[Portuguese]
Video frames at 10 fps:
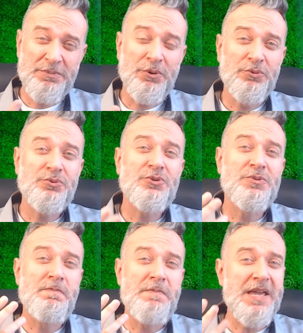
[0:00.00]
pontos
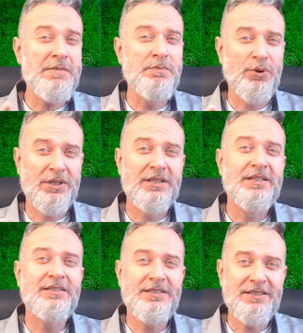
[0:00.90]
bem
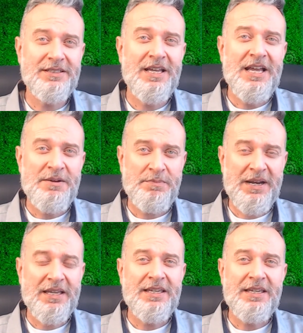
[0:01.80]
importantes
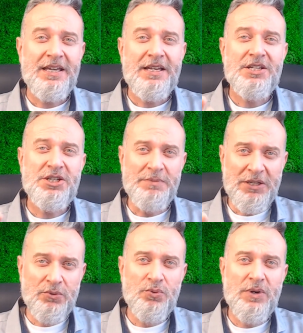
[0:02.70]
para que
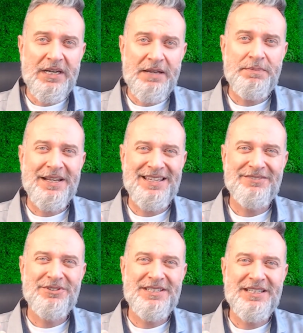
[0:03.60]
diminua, né, para que
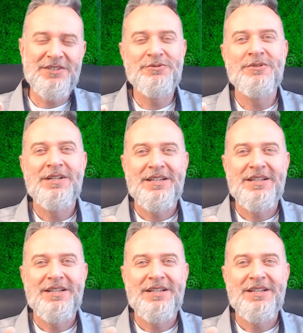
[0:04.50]
você não,